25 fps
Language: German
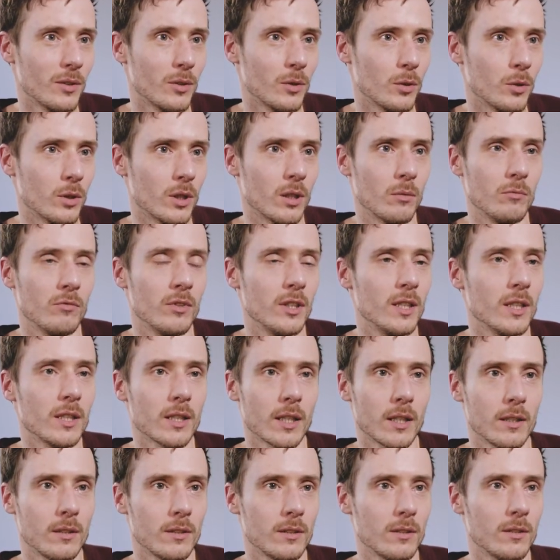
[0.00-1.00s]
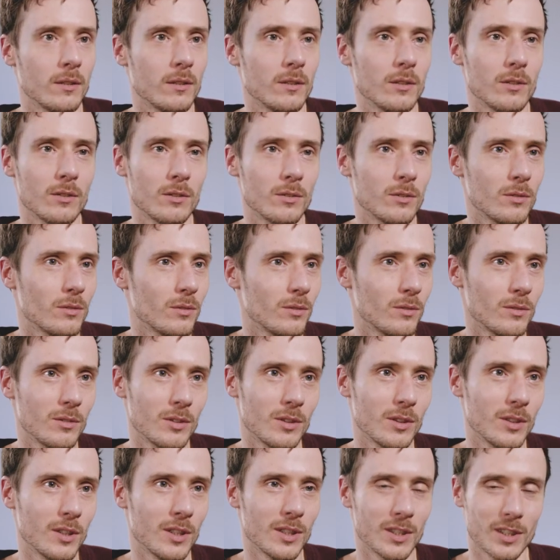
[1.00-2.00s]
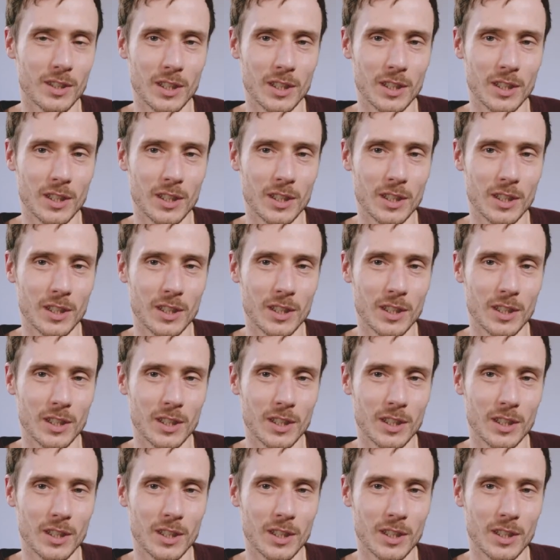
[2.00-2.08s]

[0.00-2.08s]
Und dann will ich keine äh,